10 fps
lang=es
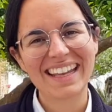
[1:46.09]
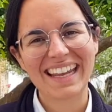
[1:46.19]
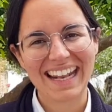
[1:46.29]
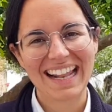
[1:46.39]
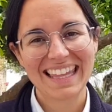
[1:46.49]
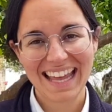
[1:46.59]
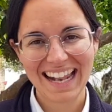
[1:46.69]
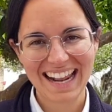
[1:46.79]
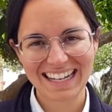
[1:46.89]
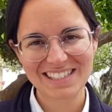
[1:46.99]
que era el día de
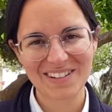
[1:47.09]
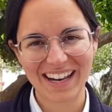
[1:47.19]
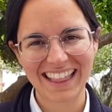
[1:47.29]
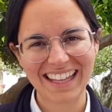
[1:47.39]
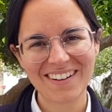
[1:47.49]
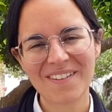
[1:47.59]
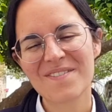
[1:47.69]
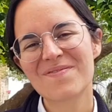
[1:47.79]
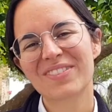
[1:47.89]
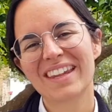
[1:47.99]
la resurrección,
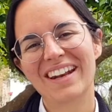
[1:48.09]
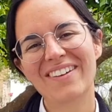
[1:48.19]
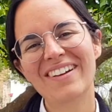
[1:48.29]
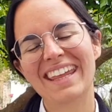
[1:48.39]
¿no?